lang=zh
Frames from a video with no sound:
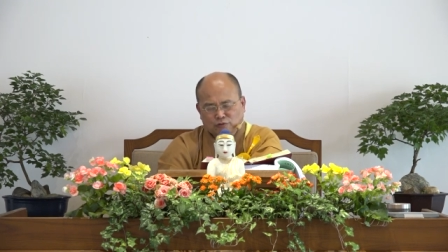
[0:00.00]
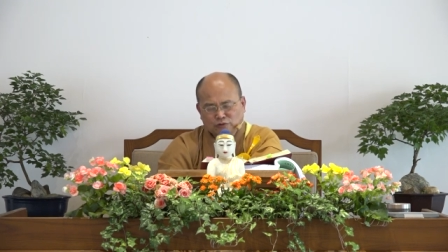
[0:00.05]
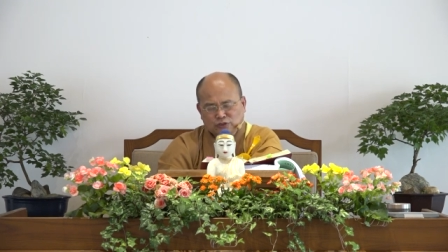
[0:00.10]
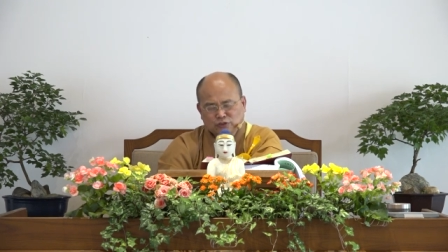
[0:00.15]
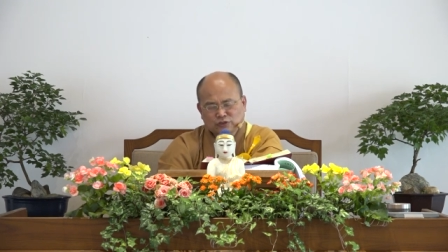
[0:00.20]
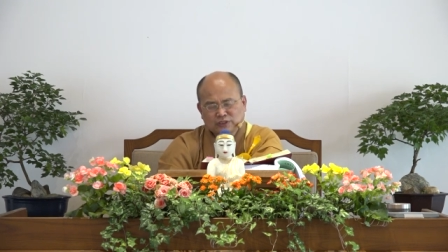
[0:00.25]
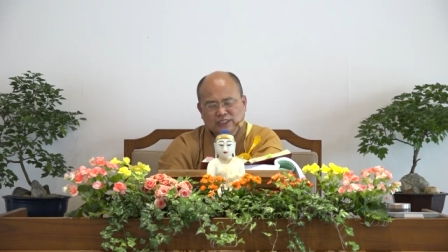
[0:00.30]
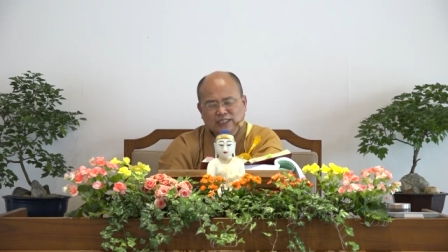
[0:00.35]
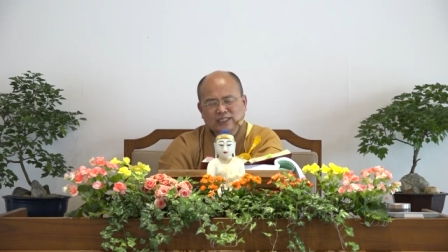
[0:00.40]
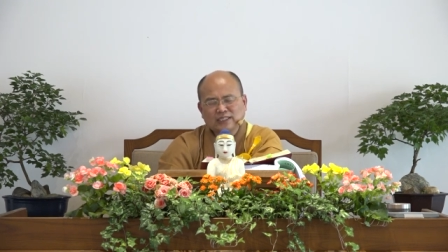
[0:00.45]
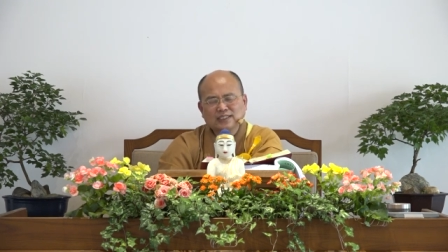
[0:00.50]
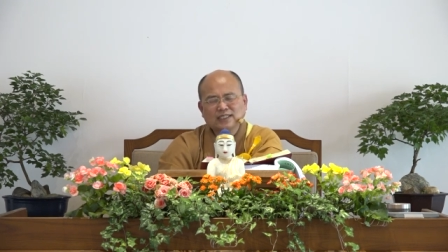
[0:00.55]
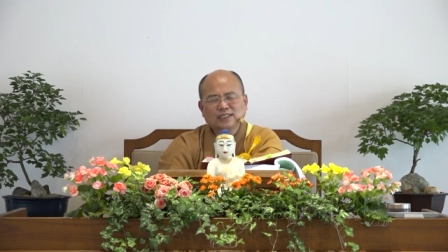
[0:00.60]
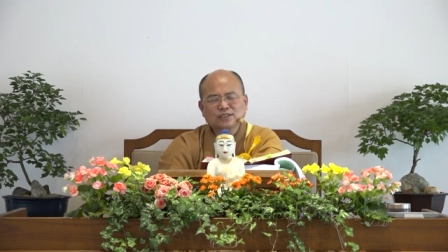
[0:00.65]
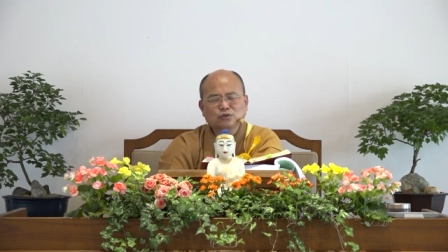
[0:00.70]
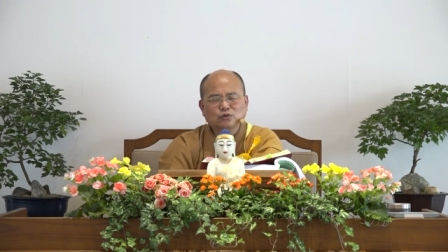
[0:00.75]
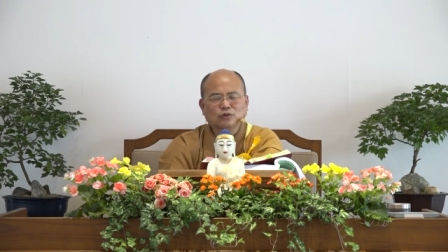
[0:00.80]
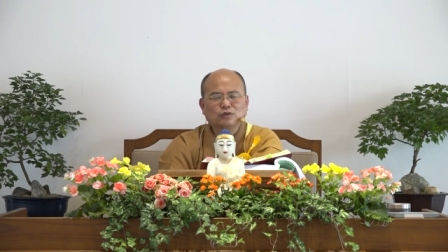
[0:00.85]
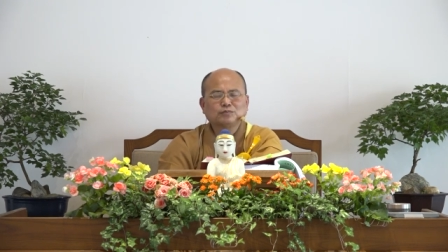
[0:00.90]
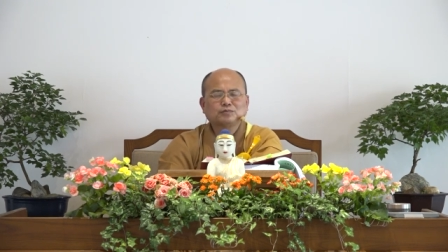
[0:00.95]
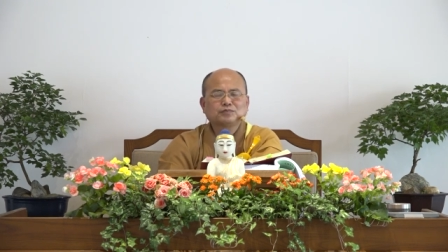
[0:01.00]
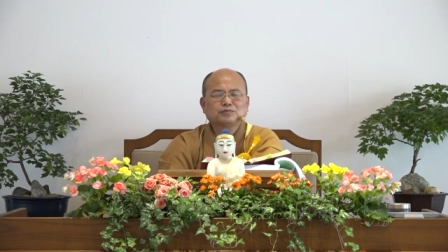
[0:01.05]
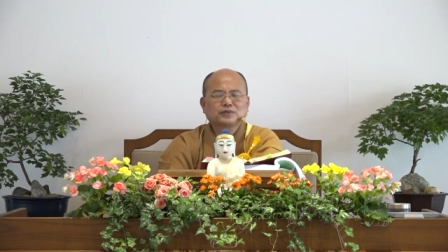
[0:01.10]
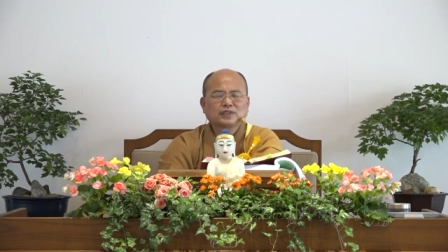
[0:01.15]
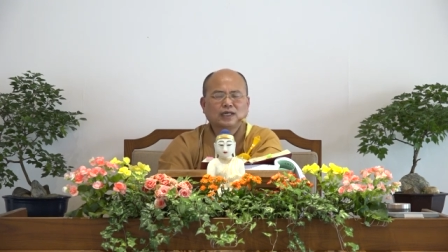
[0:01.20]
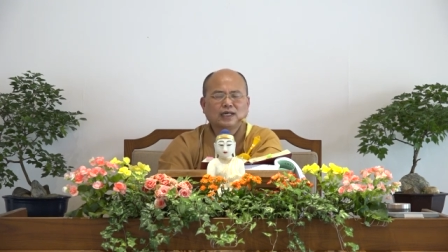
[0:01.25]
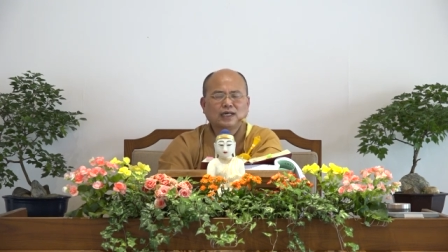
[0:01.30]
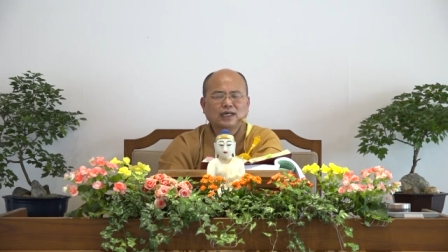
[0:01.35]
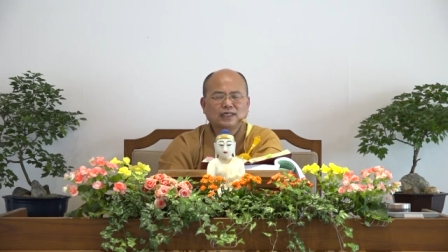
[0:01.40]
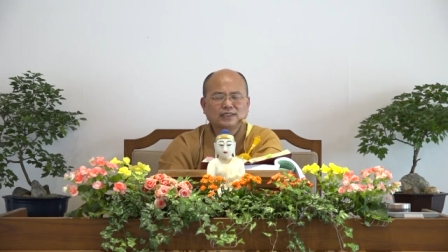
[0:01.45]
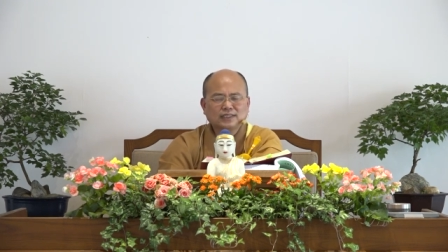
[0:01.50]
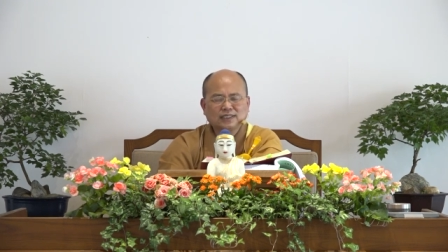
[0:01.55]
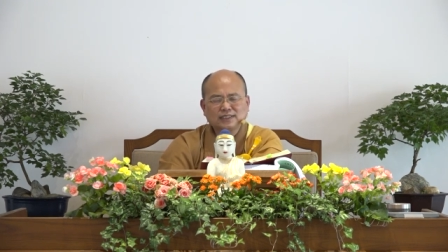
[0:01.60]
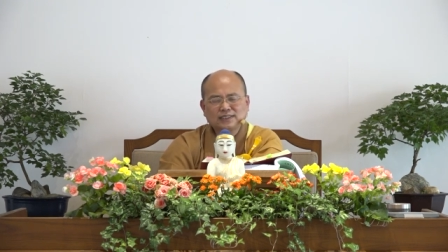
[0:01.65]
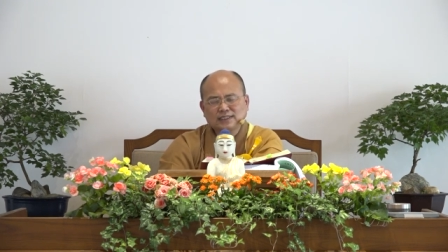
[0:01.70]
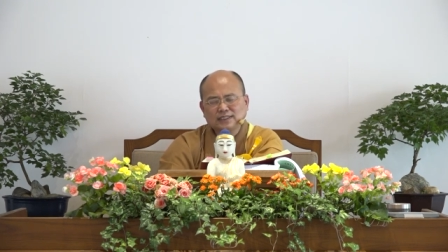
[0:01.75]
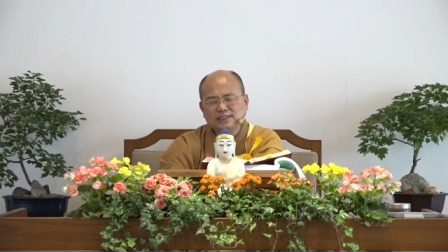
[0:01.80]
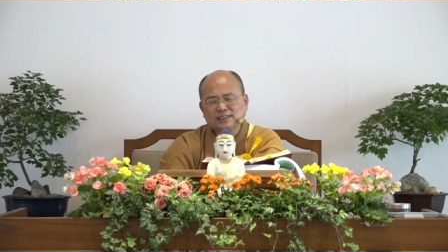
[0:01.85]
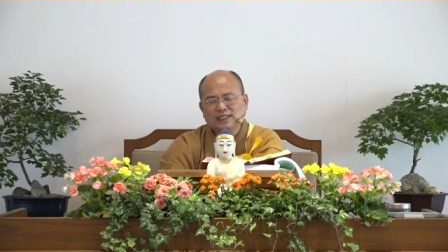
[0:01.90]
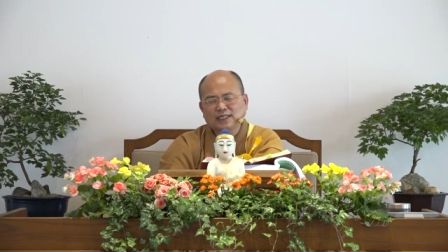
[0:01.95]
我就先跟她说啊，这个
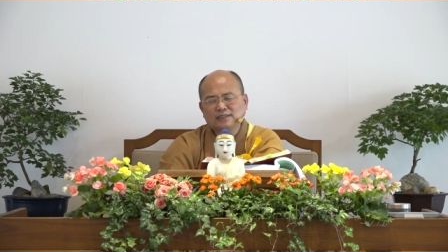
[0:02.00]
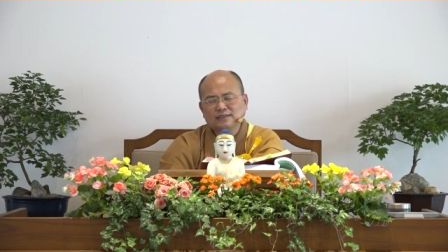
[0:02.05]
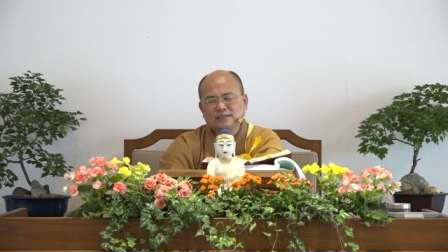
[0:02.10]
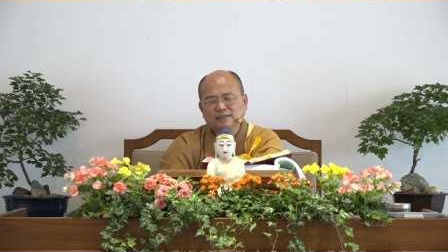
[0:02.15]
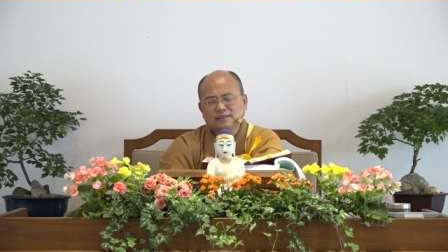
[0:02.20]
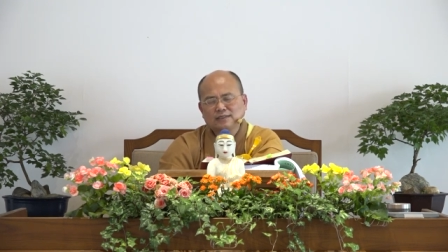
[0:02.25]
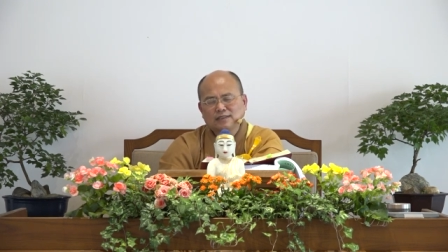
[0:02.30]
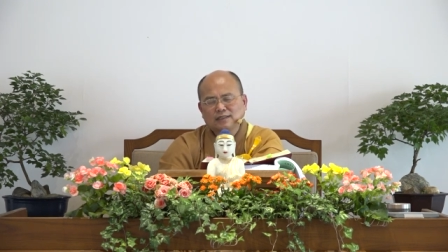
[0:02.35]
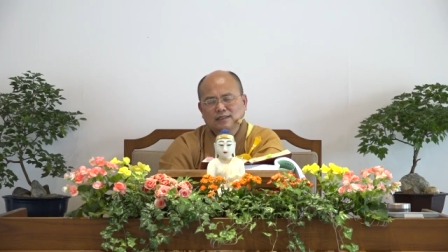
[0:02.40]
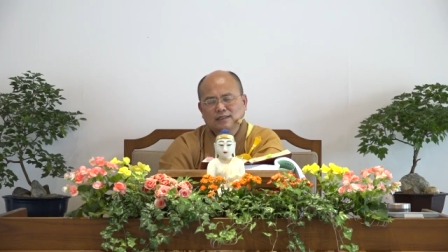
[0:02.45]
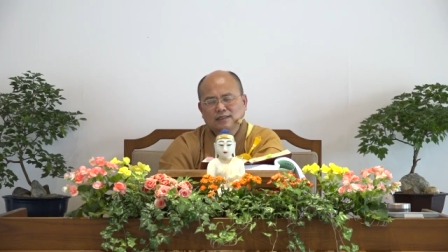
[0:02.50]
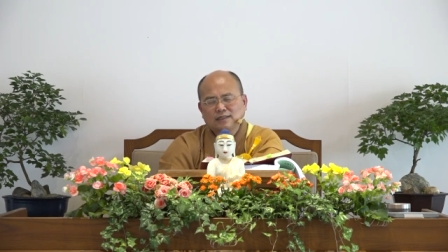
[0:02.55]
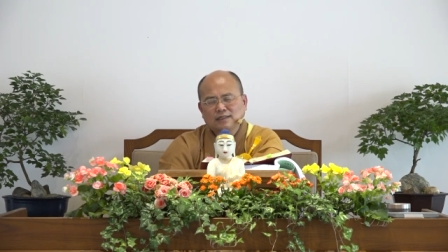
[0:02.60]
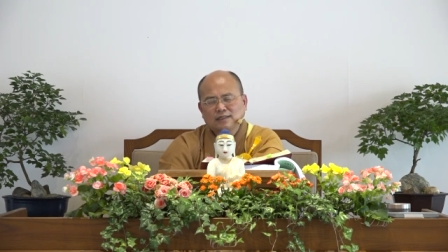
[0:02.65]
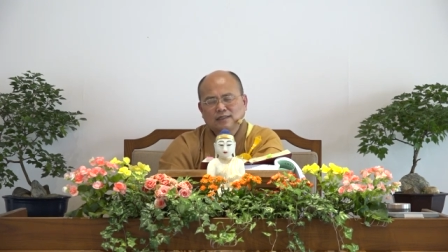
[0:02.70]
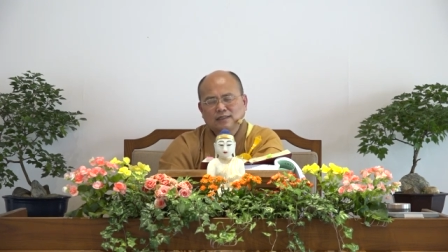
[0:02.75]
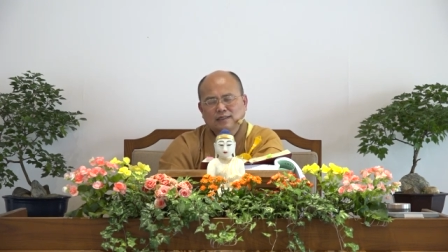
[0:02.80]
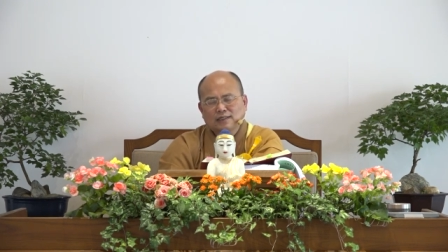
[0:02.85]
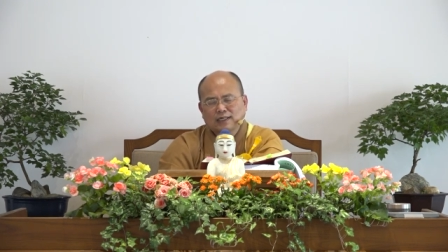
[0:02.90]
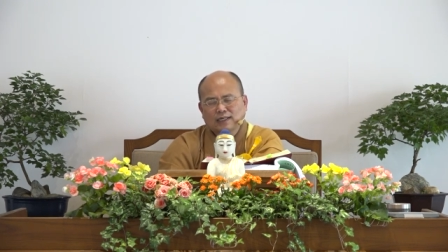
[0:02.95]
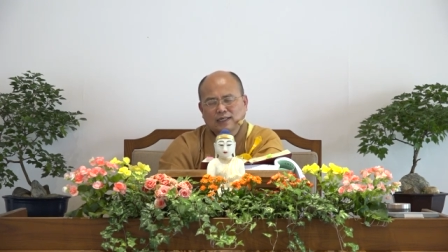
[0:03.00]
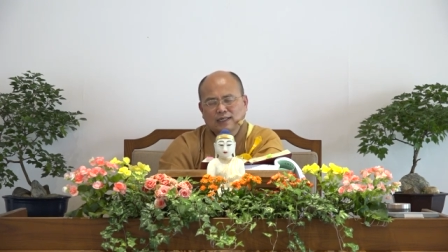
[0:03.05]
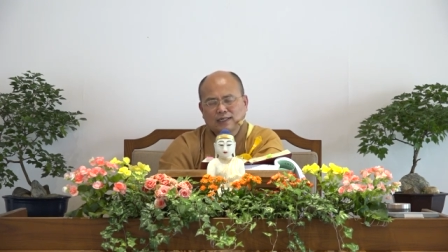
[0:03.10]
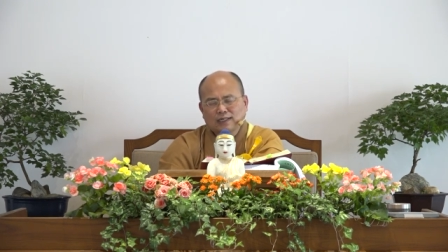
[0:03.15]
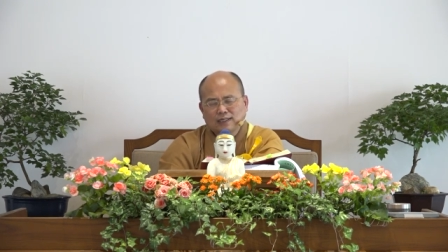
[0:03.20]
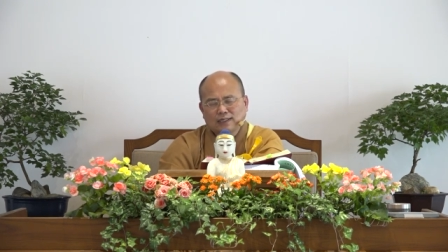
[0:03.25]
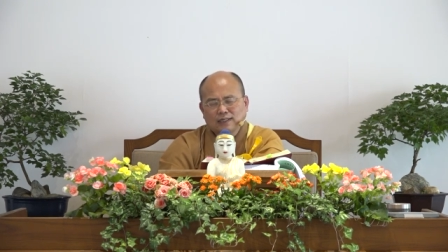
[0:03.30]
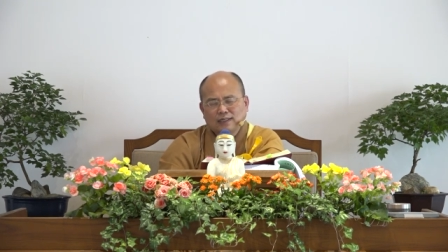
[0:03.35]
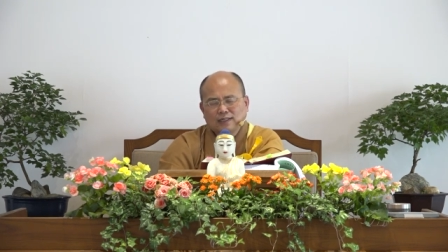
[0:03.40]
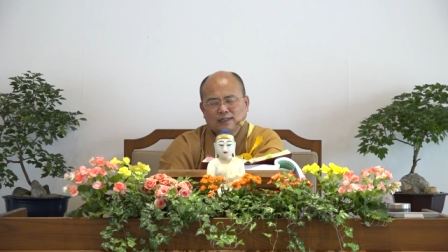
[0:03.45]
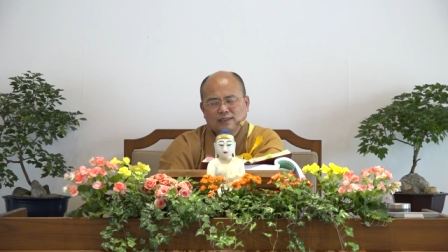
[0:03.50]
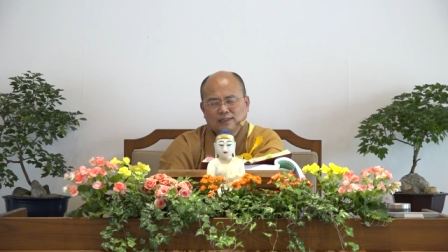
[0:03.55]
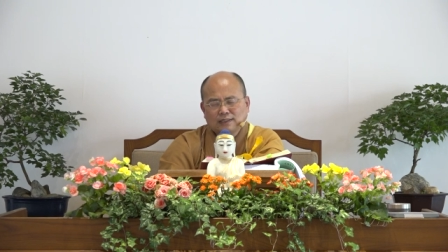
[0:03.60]
世间啊。